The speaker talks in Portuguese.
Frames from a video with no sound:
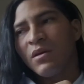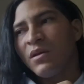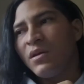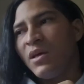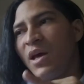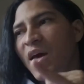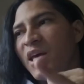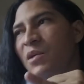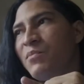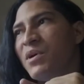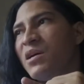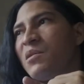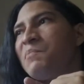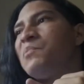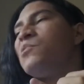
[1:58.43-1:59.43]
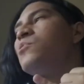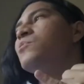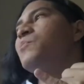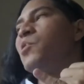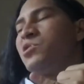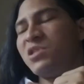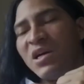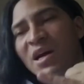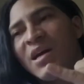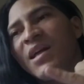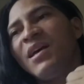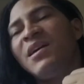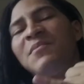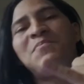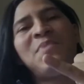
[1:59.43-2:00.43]
E aí, mano, pô, pode
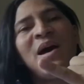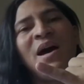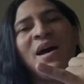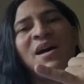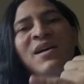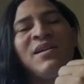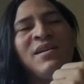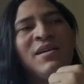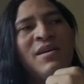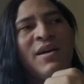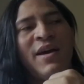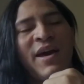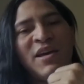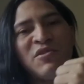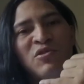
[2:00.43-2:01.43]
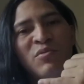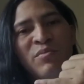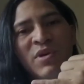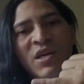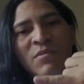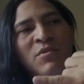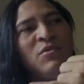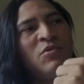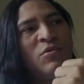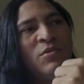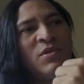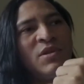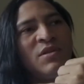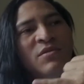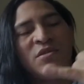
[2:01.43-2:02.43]
crer, pá, é isso mesmo,
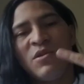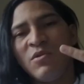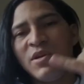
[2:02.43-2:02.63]
truta, não sei o